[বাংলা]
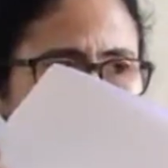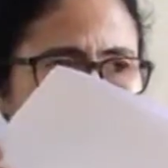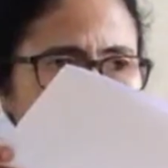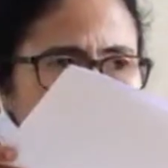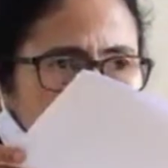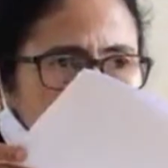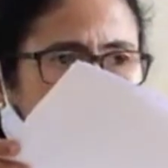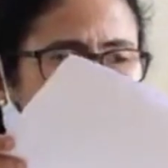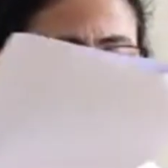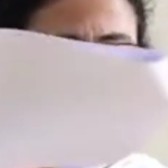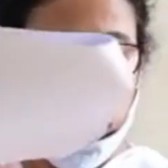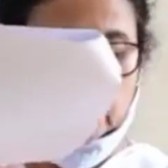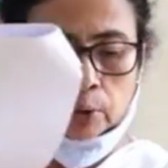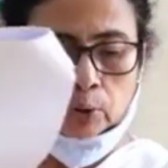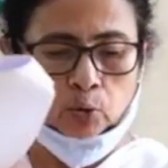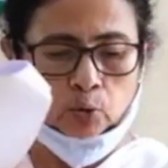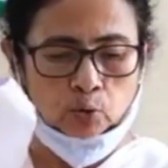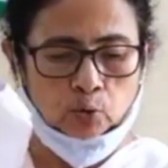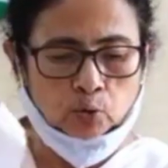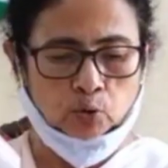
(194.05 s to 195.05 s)
ওটা একটা নতুন
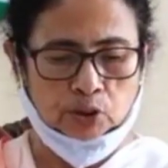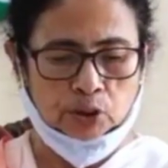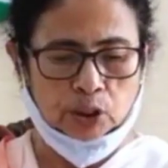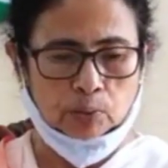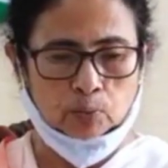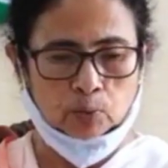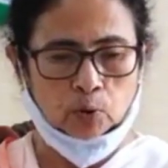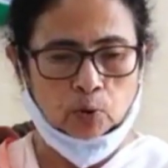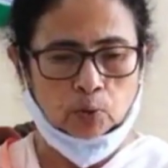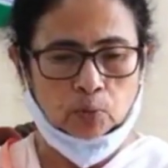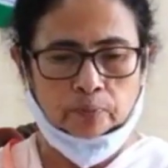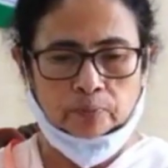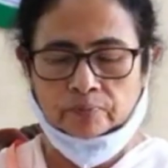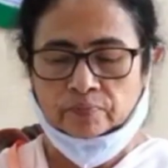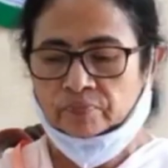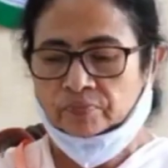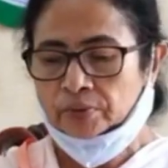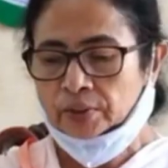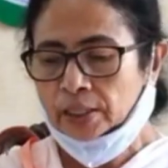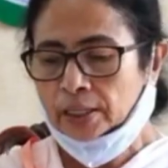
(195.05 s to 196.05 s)
নতুন স্কিমগুলো
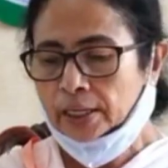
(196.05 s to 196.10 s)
